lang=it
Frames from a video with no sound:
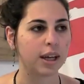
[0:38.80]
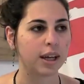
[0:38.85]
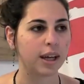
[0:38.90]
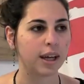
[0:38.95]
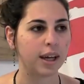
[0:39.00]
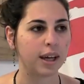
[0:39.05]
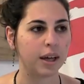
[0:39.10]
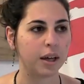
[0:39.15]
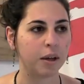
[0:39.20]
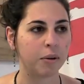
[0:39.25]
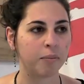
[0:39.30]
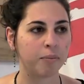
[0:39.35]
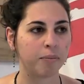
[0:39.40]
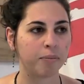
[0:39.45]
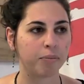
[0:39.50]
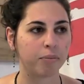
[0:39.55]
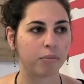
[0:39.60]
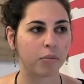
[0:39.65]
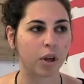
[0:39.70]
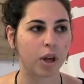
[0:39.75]
e,
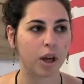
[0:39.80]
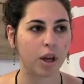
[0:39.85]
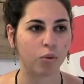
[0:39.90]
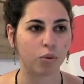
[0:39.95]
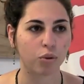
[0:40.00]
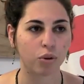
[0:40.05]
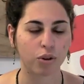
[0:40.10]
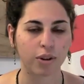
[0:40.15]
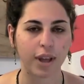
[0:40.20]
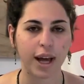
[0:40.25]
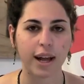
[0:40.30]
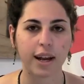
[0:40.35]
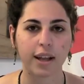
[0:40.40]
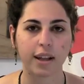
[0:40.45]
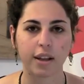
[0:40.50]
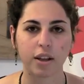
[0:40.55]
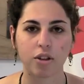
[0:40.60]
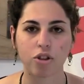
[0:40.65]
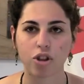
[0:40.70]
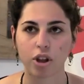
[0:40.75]
ehm, e un
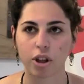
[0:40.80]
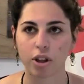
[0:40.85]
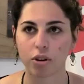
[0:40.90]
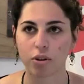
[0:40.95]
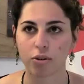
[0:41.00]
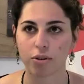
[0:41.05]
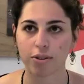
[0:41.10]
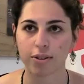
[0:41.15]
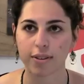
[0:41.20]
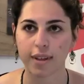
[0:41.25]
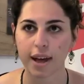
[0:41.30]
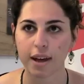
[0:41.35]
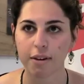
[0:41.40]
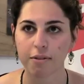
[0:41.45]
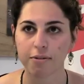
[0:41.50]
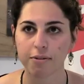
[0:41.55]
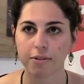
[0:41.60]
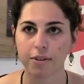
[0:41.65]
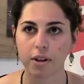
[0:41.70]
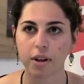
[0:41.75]
totale di 100
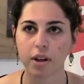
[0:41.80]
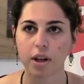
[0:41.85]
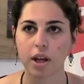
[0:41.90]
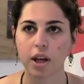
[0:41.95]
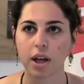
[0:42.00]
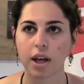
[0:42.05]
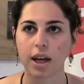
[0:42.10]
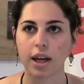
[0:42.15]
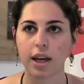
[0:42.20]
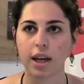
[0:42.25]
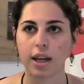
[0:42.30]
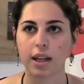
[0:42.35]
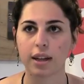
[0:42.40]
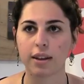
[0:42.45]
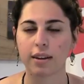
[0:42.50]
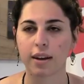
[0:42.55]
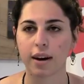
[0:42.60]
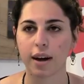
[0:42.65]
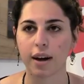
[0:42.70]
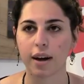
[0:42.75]
staff
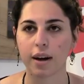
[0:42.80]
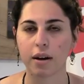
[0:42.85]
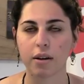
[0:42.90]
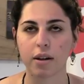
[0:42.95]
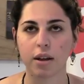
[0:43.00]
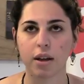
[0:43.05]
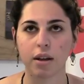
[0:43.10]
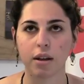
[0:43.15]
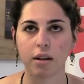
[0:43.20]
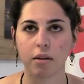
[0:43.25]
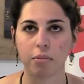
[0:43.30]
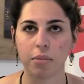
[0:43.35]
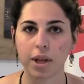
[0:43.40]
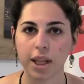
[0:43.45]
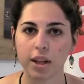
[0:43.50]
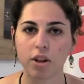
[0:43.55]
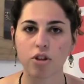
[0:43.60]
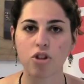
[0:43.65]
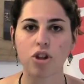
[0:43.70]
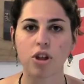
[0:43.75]
tra eh,
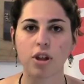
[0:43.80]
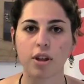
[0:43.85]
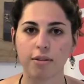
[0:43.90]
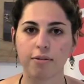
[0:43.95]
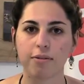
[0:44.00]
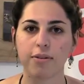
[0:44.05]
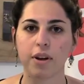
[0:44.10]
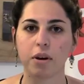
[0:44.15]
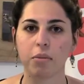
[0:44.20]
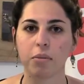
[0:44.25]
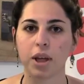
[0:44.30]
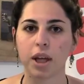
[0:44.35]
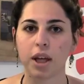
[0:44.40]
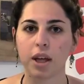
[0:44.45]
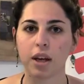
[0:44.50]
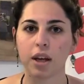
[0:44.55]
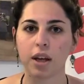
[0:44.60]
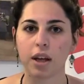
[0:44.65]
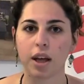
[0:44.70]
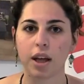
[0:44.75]
medici,
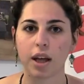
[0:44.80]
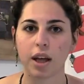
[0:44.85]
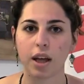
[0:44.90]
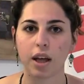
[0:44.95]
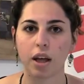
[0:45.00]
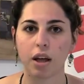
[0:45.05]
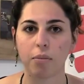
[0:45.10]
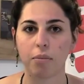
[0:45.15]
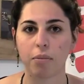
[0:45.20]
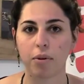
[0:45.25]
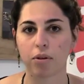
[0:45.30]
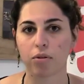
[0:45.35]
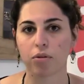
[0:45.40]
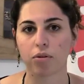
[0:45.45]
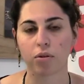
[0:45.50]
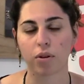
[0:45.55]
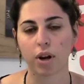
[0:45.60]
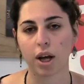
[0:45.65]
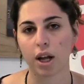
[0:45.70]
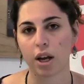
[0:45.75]
infermieri e
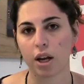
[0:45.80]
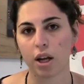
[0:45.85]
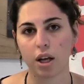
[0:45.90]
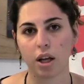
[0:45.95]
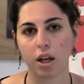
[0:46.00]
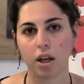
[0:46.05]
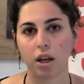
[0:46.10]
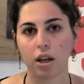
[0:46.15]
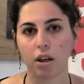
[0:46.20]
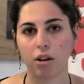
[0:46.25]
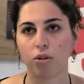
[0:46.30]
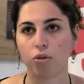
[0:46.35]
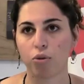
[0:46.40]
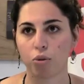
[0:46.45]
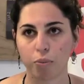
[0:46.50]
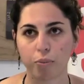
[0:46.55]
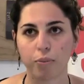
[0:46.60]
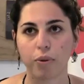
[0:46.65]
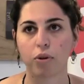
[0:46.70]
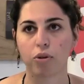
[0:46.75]
personale di
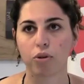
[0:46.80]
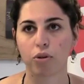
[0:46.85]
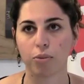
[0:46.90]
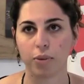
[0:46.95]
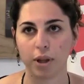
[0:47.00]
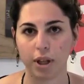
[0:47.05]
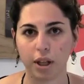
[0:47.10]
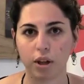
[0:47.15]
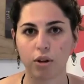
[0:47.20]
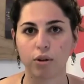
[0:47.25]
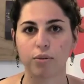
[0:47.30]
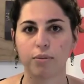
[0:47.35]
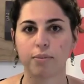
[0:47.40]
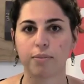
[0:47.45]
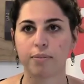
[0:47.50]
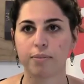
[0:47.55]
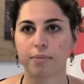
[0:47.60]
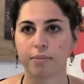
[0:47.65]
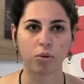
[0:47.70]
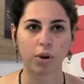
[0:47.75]
supporto medico.
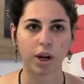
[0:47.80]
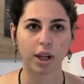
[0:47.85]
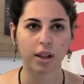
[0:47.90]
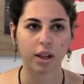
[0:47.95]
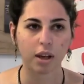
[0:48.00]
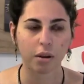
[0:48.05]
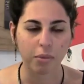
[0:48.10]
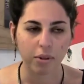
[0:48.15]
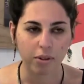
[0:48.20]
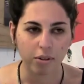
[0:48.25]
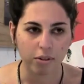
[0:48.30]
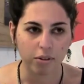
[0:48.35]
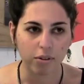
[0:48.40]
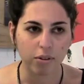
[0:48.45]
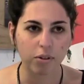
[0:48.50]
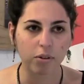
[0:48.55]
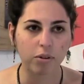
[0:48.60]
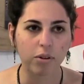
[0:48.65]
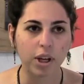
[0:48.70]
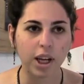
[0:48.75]
Durante le
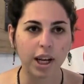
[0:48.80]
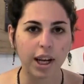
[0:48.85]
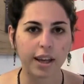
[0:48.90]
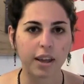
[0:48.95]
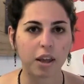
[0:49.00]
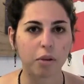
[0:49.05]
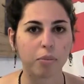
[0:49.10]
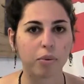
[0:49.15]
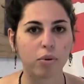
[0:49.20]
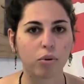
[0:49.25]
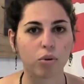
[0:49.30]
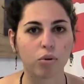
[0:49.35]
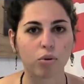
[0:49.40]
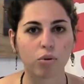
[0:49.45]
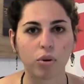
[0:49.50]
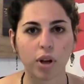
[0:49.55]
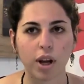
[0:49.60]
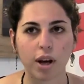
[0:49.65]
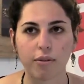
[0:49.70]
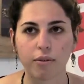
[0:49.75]
missioni l'equipe
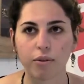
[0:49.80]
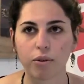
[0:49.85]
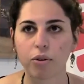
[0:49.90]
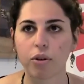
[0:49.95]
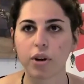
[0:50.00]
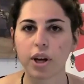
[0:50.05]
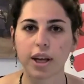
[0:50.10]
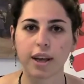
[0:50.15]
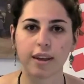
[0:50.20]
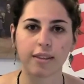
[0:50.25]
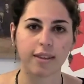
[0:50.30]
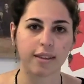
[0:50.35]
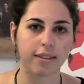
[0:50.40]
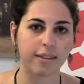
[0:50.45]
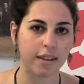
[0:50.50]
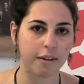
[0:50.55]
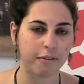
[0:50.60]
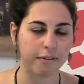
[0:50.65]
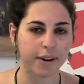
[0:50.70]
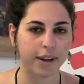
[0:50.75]
con cui lavori, che sia
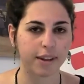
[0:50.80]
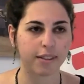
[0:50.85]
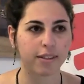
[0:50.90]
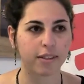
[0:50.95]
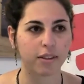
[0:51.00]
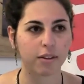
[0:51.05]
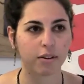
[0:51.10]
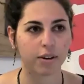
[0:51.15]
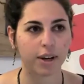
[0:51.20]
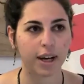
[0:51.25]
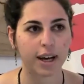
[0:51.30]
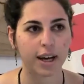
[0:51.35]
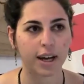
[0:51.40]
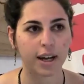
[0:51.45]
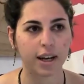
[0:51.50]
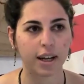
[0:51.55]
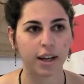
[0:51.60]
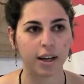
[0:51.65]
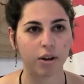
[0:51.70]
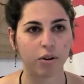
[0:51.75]
staff
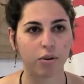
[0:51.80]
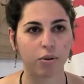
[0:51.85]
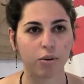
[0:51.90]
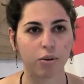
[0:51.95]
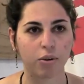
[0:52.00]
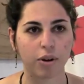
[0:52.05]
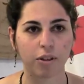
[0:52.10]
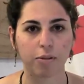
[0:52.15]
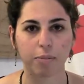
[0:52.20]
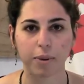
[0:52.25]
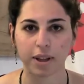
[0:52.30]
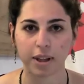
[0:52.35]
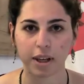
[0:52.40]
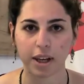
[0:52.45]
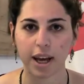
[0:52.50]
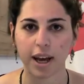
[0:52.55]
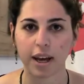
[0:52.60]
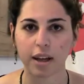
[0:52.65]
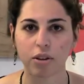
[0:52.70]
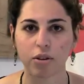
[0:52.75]
nazionale o
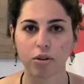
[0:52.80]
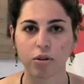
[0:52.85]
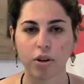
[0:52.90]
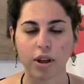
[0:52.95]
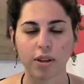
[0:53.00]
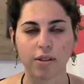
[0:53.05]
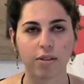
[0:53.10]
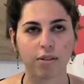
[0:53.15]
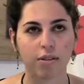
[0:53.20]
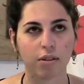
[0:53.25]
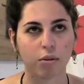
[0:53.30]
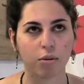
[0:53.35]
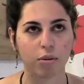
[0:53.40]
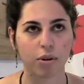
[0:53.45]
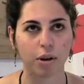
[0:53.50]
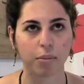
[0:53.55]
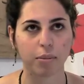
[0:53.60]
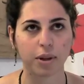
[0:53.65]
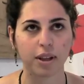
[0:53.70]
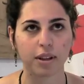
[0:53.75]
espatriato, è
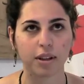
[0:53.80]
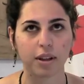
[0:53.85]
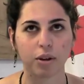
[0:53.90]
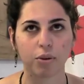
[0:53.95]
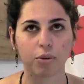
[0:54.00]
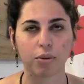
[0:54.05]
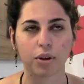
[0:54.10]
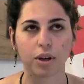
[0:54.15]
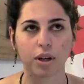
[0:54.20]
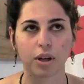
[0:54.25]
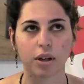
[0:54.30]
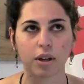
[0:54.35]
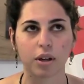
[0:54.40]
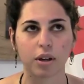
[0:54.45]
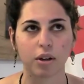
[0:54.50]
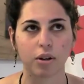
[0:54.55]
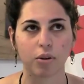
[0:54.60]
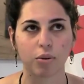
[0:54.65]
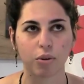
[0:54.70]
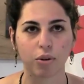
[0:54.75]
sicuramente un,
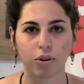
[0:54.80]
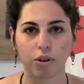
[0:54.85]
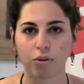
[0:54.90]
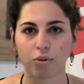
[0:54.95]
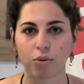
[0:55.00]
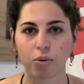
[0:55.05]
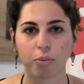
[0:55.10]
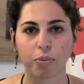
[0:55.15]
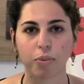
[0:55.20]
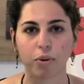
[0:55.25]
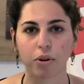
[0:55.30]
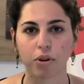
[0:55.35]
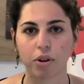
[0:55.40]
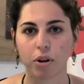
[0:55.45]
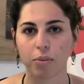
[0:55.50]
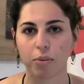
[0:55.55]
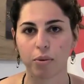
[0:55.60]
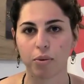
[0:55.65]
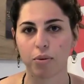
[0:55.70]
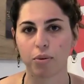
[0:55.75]
uno dei
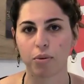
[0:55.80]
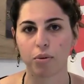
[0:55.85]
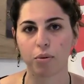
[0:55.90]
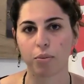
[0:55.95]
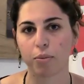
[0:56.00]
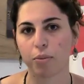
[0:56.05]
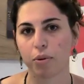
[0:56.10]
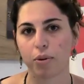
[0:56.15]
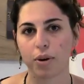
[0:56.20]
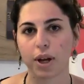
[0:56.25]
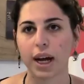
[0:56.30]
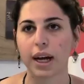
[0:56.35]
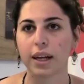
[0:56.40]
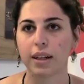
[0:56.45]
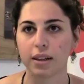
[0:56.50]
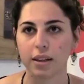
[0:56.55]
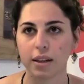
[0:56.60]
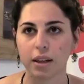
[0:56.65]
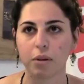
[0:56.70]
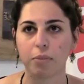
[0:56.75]
supporti più, più,
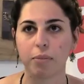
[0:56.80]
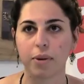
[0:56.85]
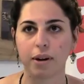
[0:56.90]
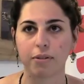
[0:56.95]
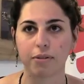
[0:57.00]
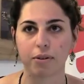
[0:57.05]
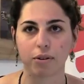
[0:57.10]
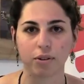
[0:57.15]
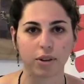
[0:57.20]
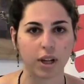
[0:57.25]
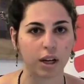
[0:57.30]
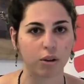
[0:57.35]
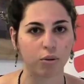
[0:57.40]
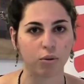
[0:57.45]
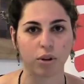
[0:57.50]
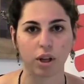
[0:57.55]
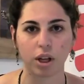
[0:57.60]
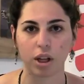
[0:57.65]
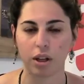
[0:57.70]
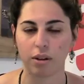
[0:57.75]
grandi per affrontare
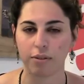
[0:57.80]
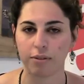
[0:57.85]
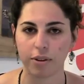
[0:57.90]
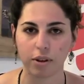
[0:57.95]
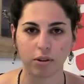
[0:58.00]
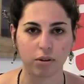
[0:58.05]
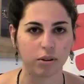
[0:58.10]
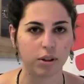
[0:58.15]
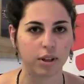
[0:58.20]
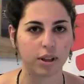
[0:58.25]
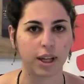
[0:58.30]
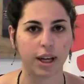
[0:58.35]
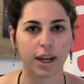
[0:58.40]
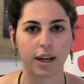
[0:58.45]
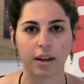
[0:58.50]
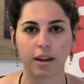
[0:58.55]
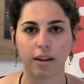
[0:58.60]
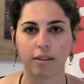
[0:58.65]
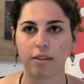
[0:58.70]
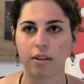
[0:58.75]
tutte le
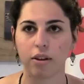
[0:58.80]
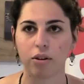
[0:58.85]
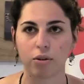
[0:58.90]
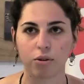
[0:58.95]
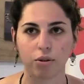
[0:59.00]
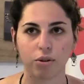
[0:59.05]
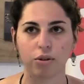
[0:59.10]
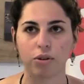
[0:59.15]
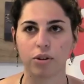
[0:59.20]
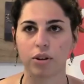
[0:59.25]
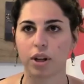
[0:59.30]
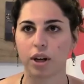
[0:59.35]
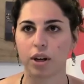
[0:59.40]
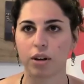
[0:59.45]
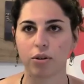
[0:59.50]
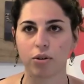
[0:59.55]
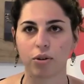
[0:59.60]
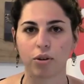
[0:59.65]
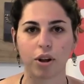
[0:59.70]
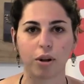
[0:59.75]
difficoltà che si
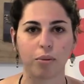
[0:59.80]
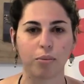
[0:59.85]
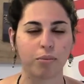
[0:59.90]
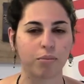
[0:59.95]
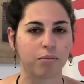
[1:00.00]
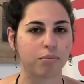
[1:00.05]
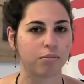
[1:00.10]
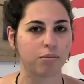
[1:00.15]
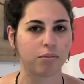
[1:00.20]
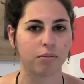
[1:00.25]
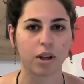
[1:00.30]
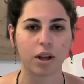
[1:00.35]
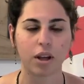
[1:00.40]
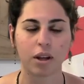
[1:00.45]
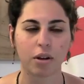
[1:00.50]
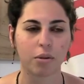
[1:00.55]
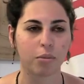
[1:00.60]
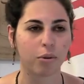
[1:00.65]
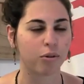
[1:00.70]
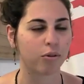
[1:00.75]
incontrano, che
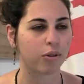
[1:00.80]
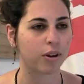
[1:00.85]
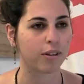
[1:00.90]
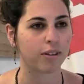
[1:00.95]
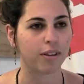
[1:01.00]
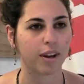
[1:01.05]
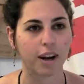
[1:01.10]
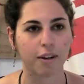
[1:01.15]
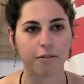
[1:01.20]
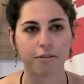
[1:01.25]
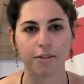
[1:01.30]
possono essere la